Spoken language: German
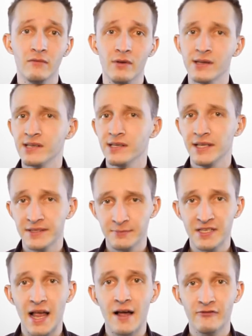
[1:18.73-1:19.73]
Wie es in
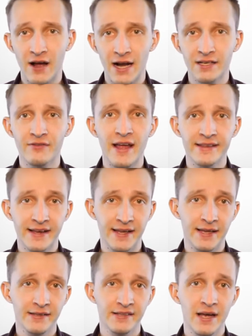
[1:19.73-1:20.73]
diesem Sachverhalt
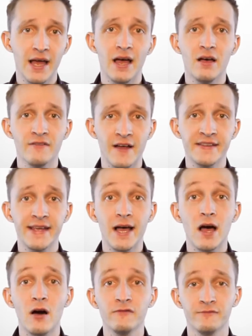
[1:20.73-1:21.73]
weitergeht, erfahrt
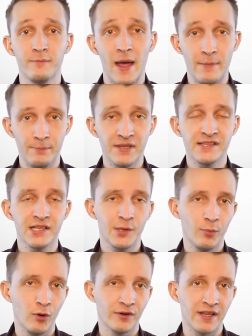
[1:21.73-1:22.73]
ihr auf
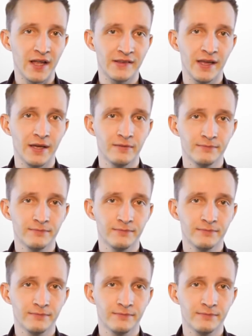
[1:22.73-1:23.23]
meinbezirk.at.